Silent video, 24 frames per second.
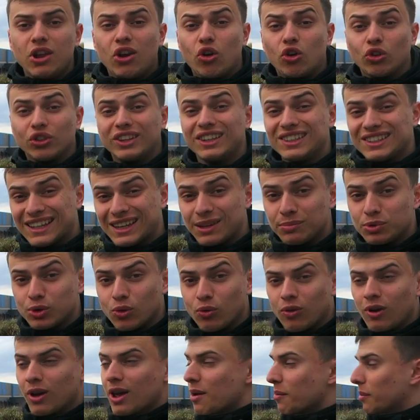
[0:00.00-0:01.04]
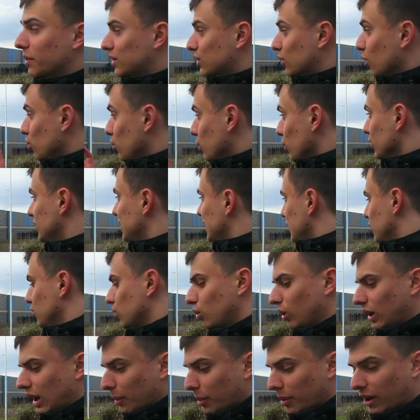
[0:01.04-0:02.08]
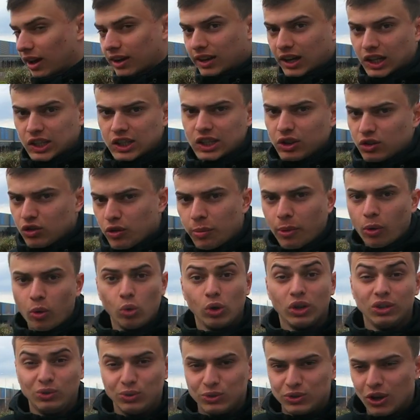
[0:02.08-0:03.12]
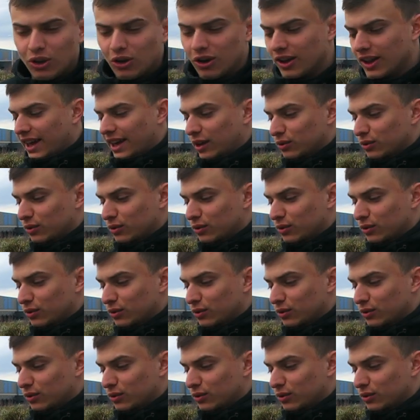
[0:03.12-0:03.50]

Elle est en description parce que lui aussi, du coup, il a pris un karting. Je vais pas rouler tout seul.